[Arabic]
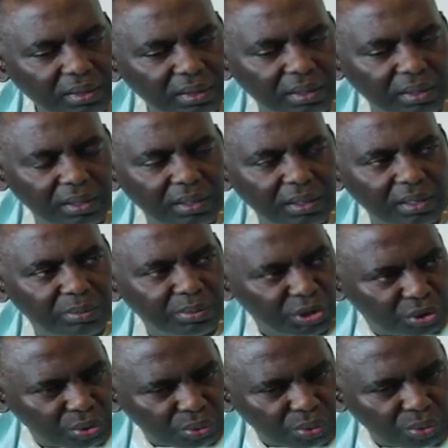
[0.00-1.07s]
آه،
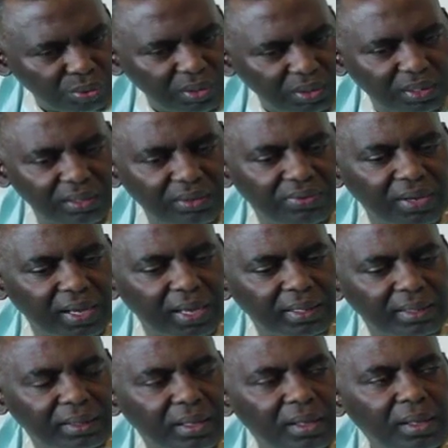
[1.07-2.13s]
المشروع اللي
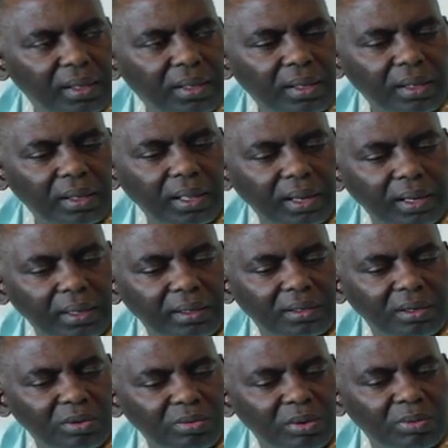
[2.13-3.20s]
فات
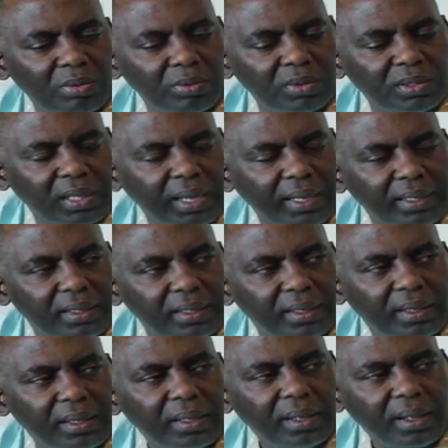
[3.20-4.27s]
قررت الامم
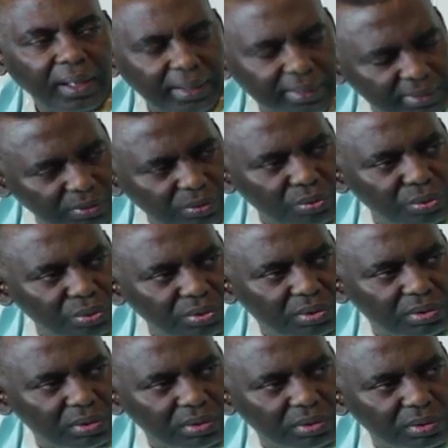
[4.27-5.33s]
المتحده ان
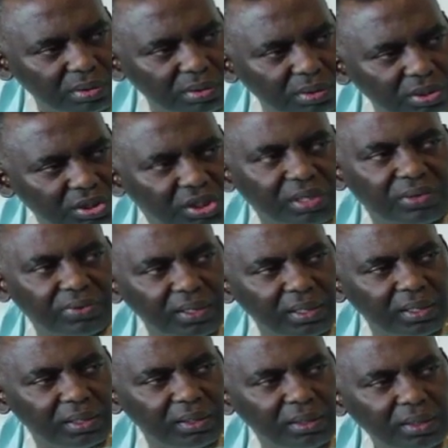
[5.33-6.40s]
يعود آه، يشرف
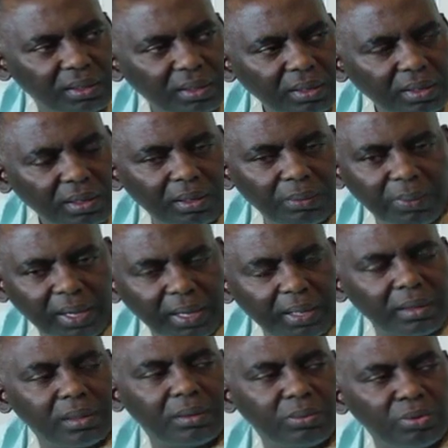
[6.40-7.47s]
عليه
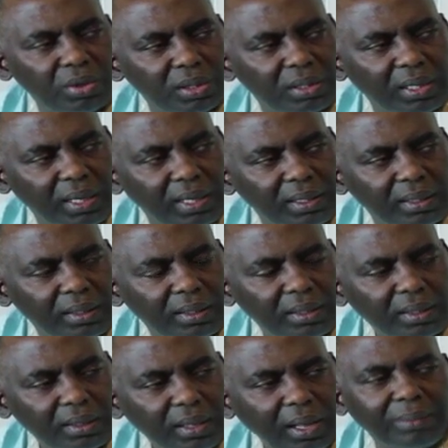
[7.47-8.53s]
الباحث الموريتاني
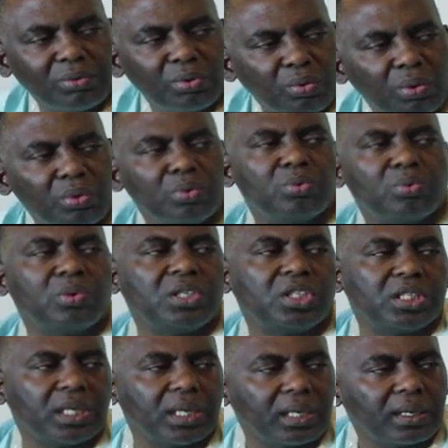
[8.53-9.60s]
عبد الودود
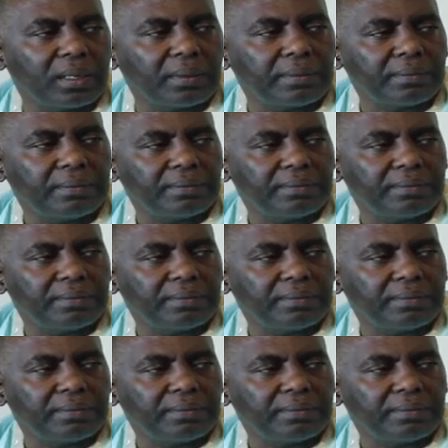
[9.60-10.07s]
للشيخ